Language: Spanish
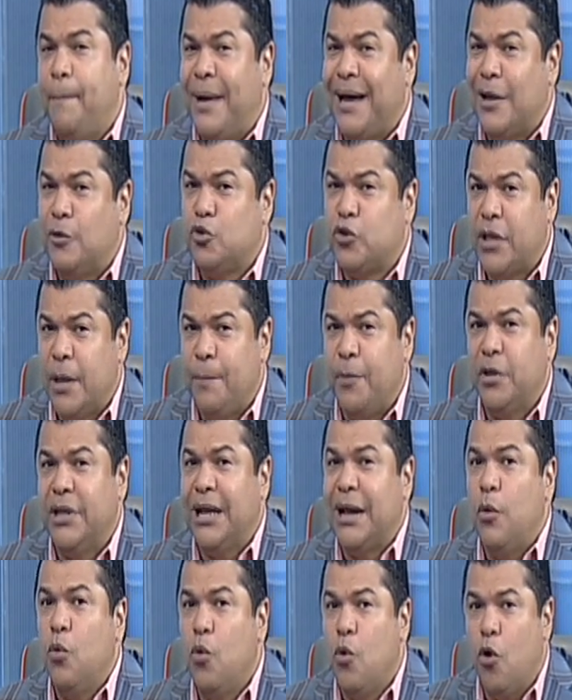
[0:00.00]
para usted poner
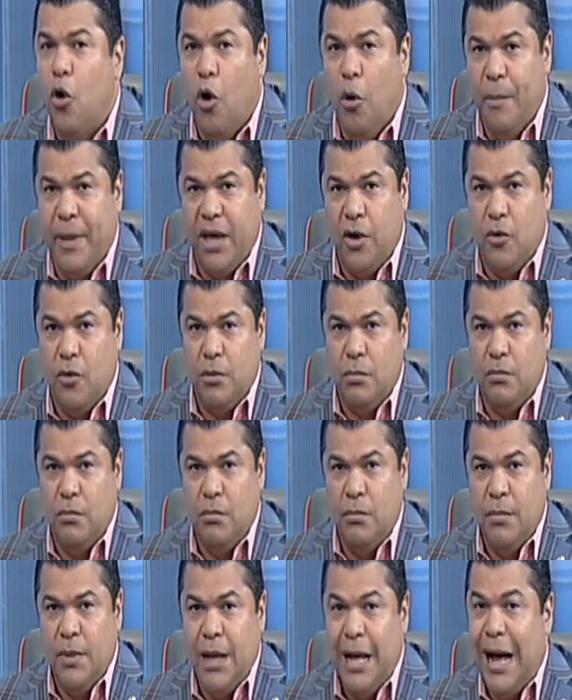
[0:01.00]
a un cómico,
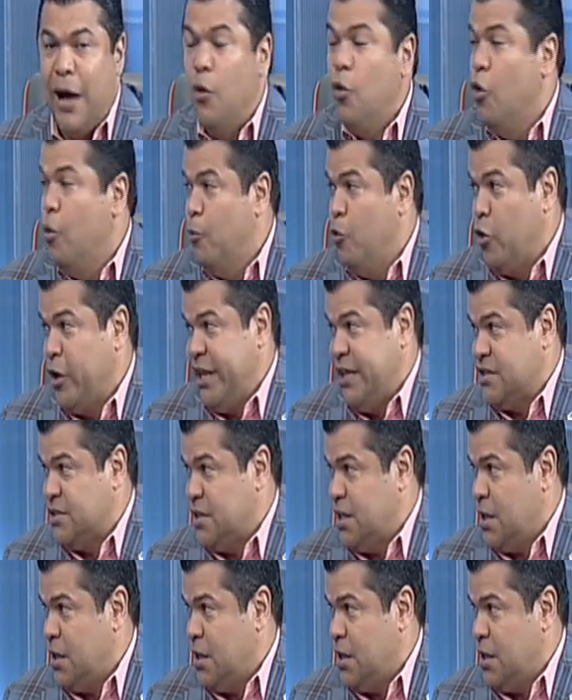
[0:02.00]
a un humorista.